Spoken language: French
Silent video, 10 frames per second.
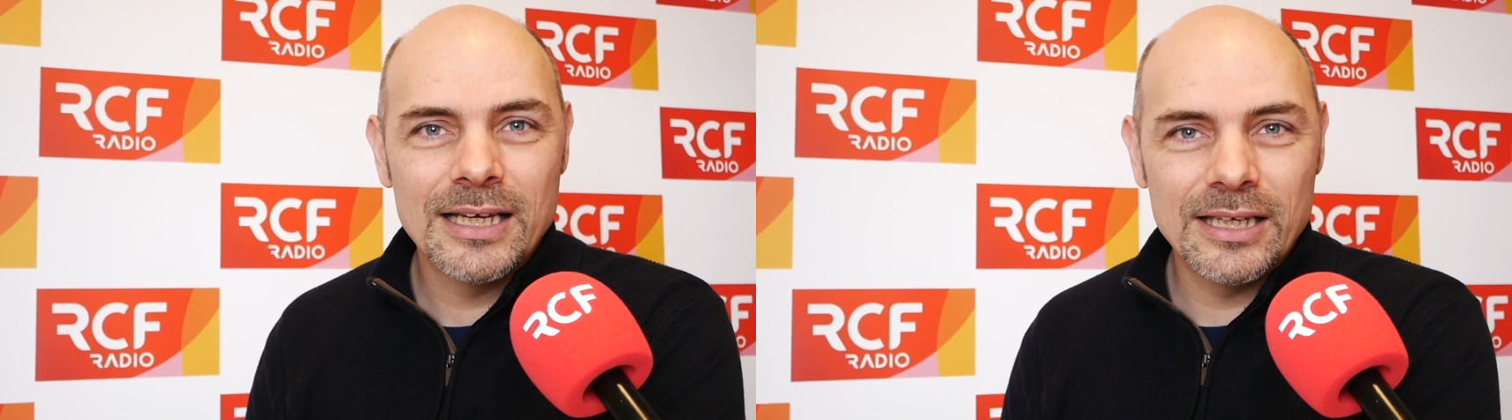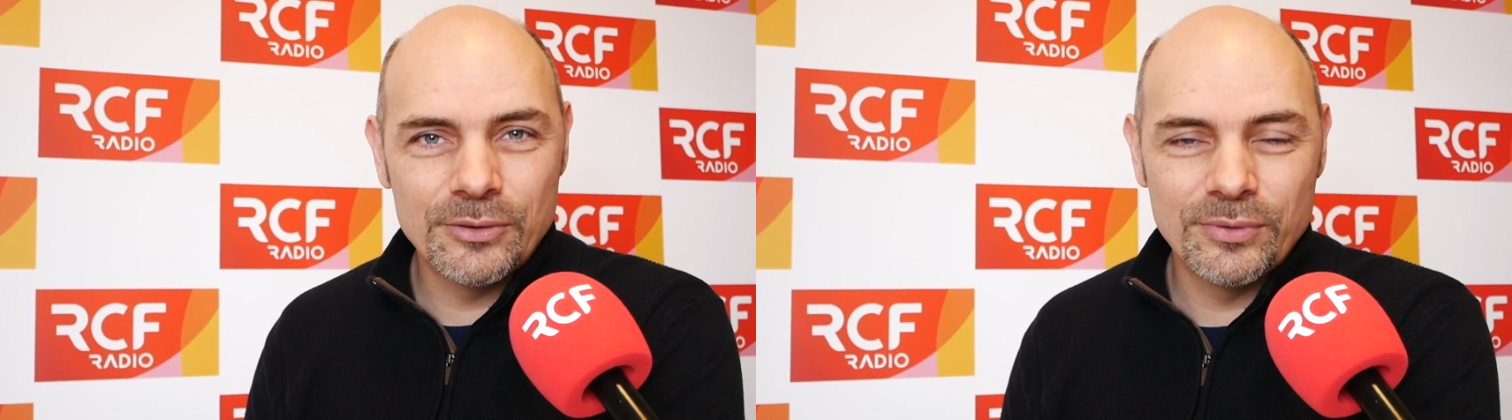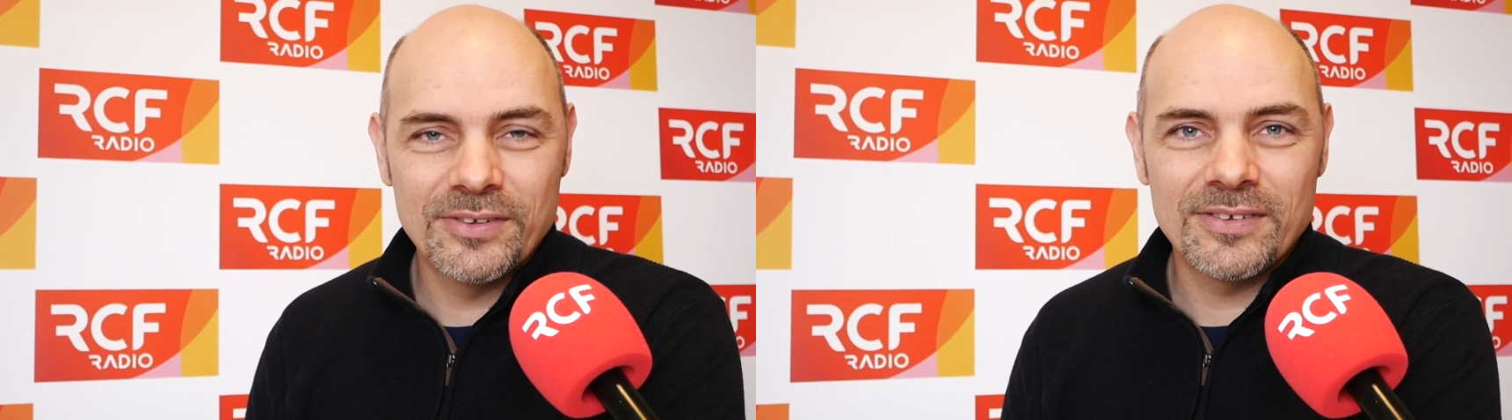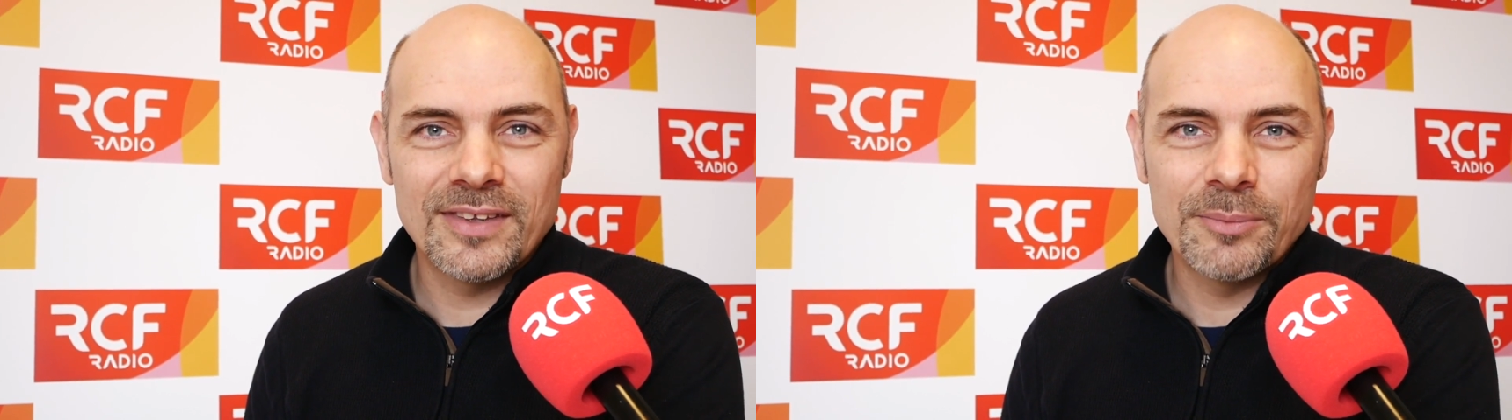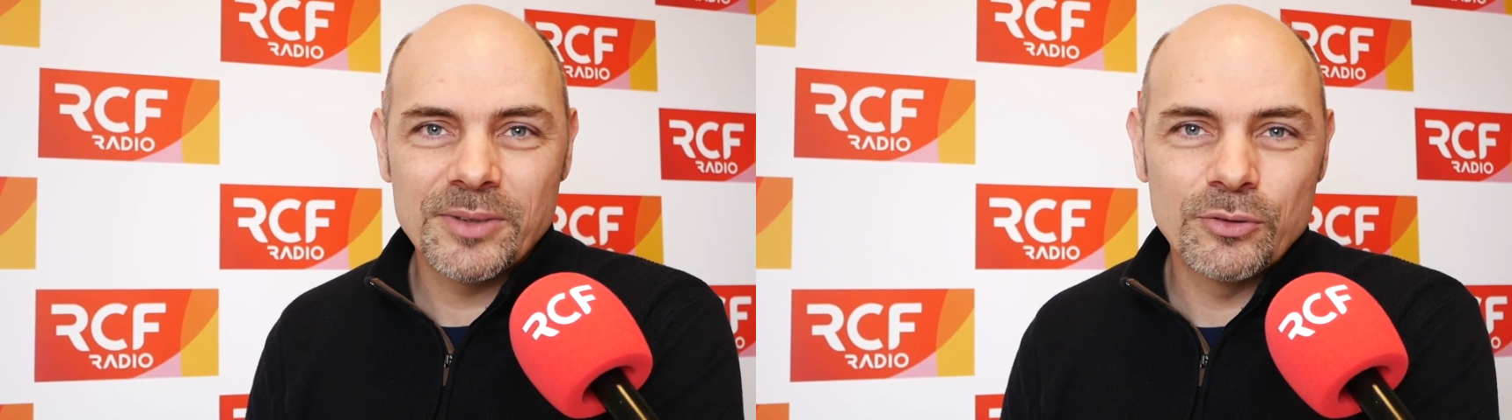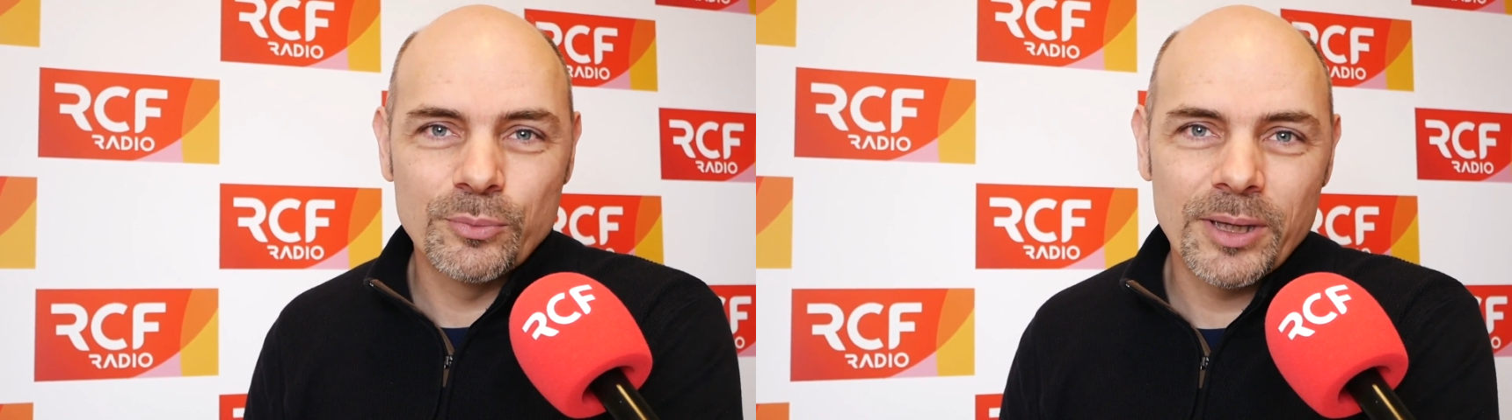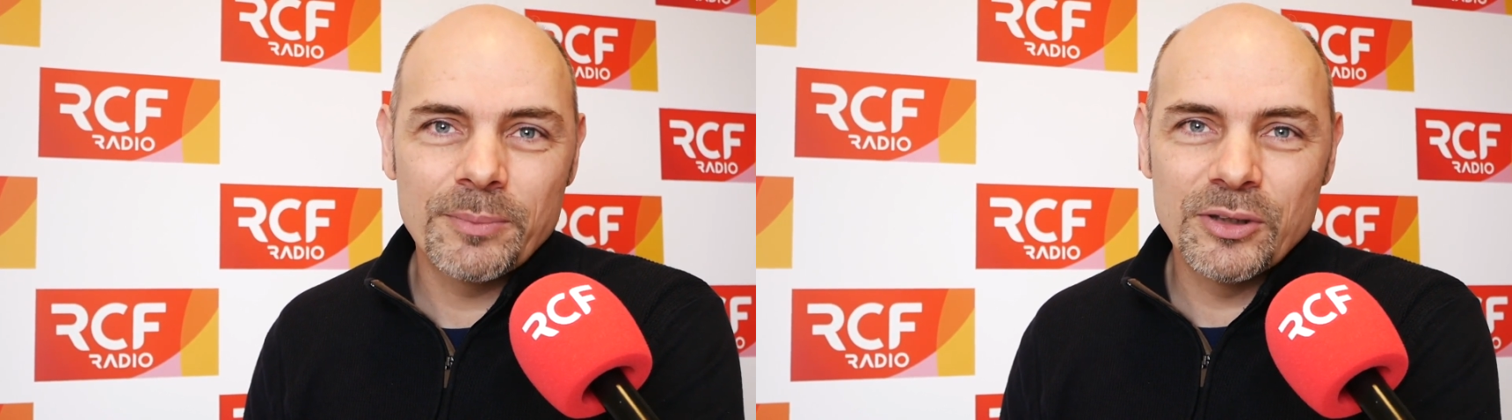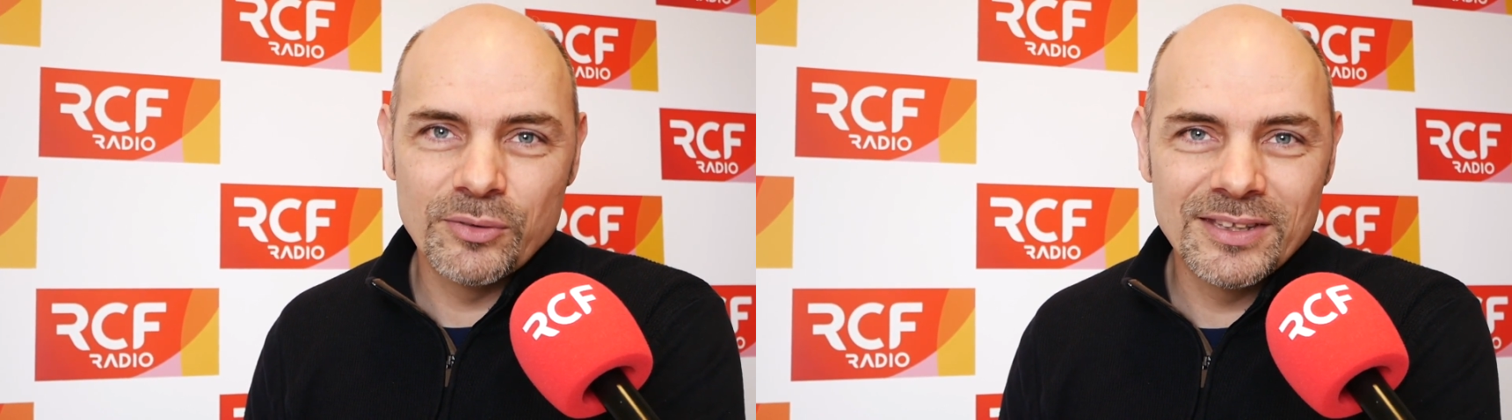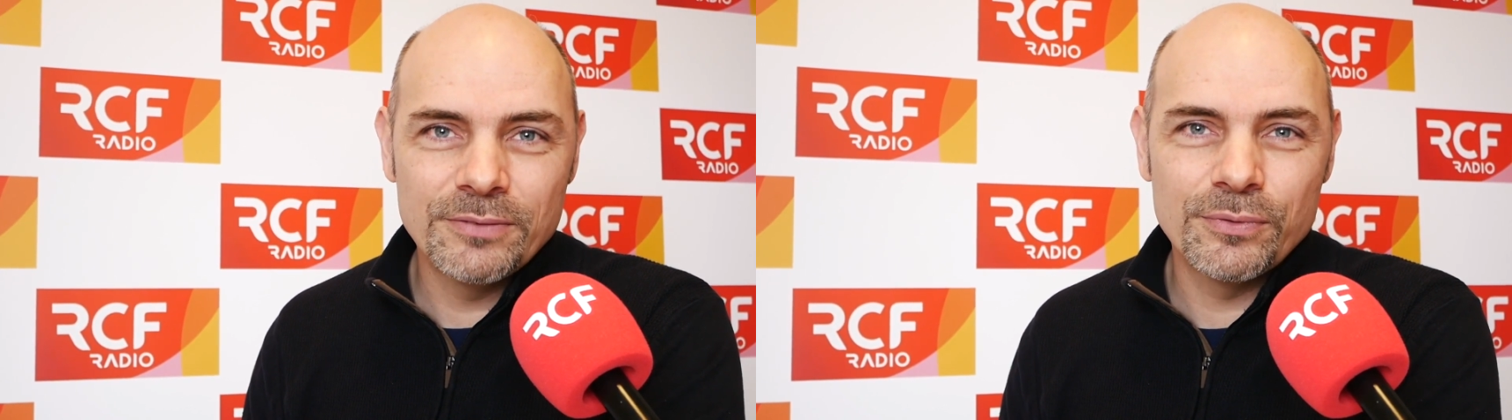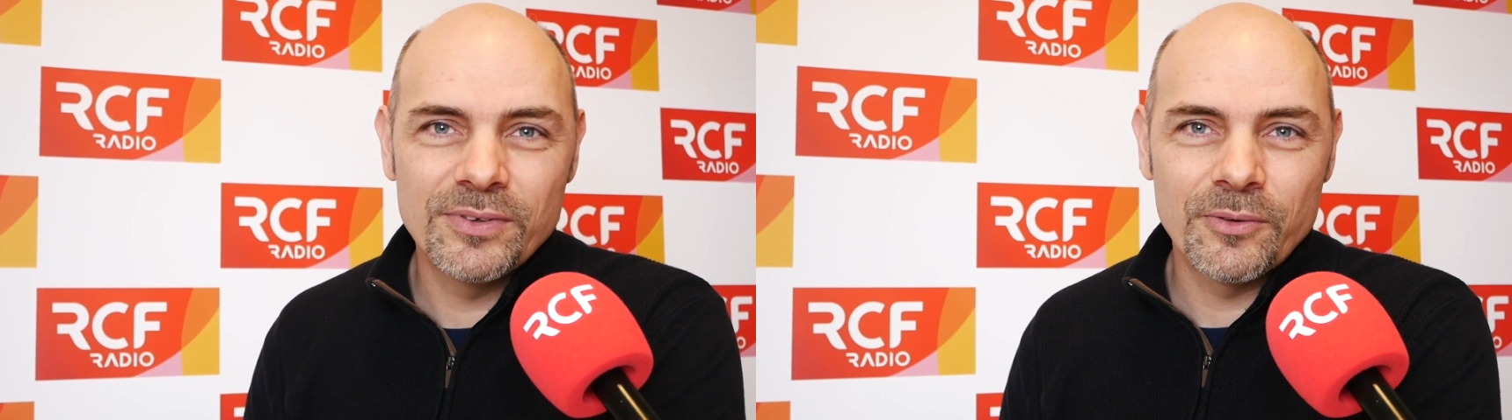et du système qui nous permet de
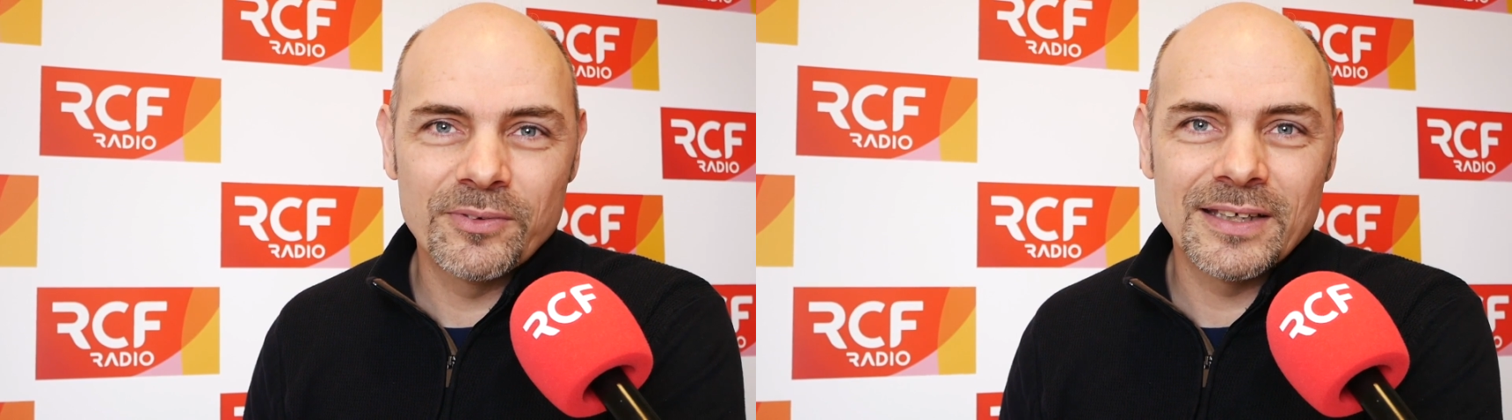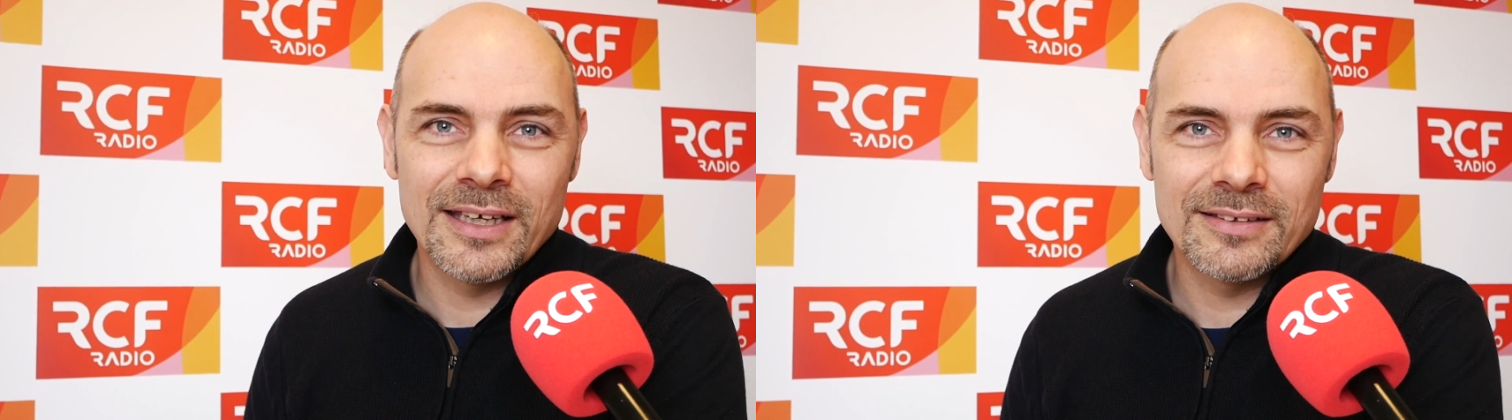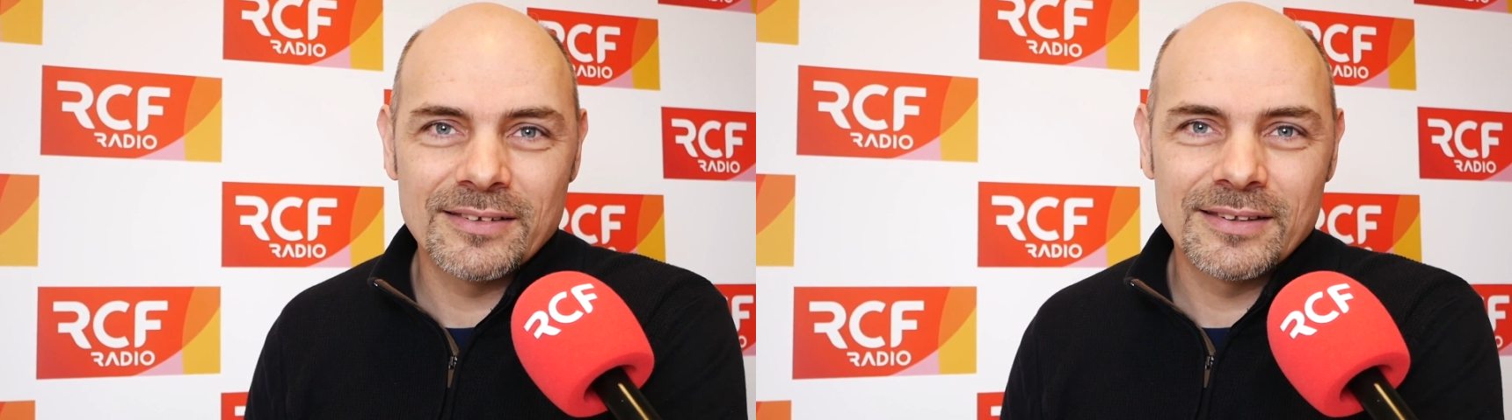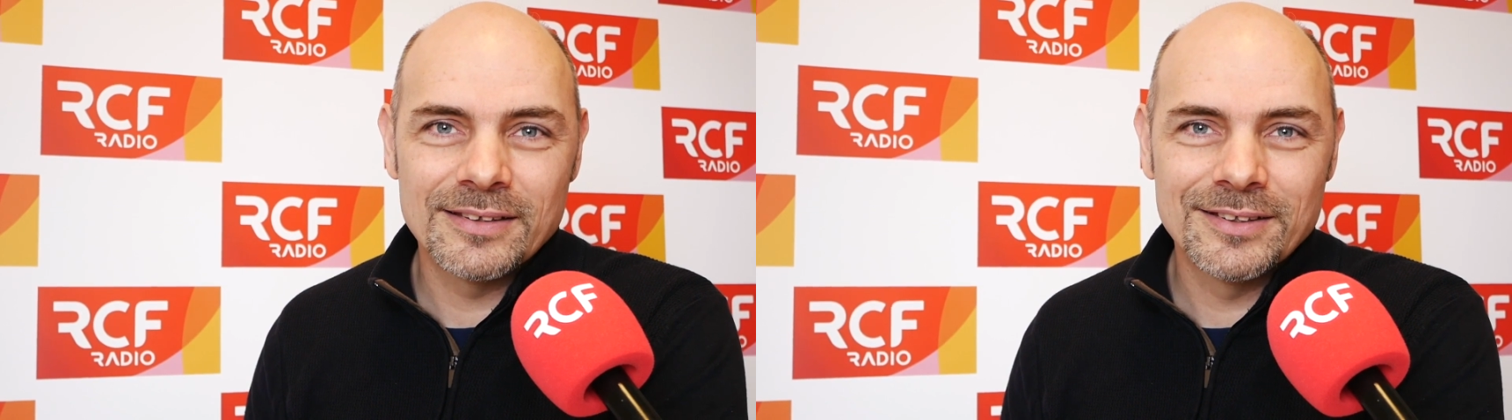diffuser en direct.